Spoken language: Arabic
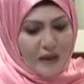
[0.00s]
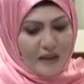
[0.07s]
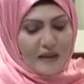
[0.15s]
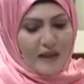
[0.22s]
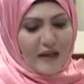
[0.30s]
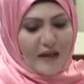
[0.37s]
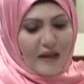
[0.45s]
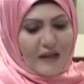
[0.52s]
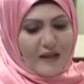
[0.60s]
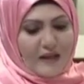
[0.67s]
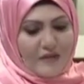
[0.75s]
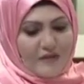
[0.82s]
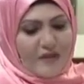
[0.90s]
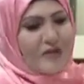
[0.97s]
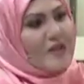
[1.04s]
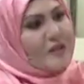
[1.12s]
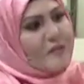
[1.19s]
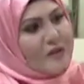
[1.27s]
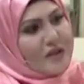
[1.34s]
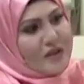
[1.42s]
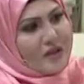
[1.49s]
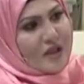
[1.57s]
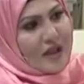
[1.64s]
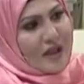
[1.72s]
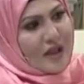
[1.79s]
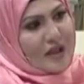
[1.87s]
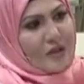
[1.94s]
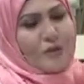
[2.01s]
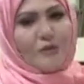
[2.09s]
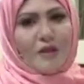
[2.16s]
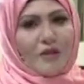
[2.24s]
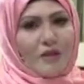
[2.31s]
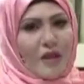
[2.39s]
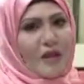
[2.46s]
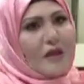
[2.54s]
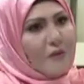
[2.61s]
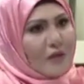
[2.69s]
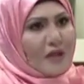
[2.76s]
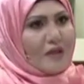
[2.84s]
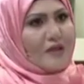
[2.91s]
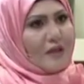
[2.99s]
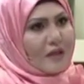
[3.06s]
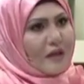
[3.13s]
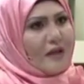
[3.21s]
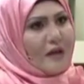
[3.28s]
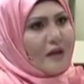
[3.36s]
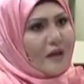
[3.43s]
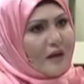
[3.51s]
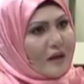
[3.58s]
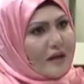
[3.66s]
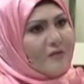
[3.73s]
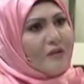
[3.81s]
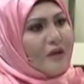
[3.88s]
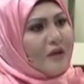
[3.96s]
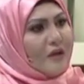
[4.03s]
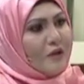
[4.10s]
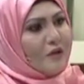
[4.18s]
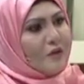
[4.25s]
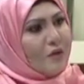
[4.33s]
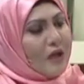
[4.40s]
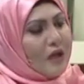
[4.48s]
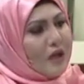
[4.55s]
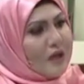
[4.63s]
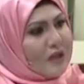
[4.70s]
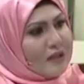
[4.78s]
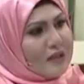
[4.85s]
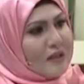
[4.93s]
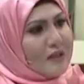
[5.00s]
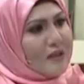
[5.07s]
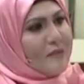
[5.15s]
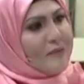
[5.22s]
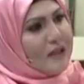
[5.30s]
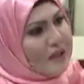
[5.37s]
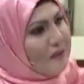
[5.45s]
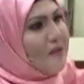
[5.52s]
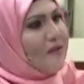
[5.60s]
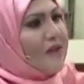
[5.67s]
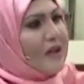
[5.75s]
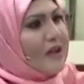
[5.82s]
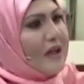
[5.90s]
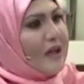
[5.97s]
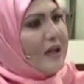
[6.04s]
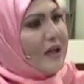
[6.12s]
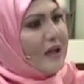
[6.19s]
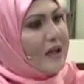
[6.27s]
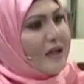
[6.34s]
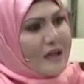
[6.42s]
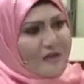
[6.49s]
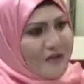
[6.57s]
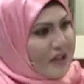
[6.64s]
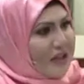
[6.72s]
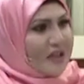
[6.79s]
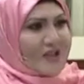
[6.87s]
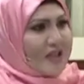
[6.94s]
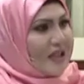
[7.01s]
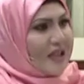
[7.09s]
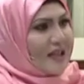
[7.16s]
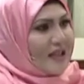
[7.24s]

معناها كيفاش كسبت نجاحها لانه ما شاء الله ولات شريك آه، قائمه الذات بديت من فكره الفكره شنو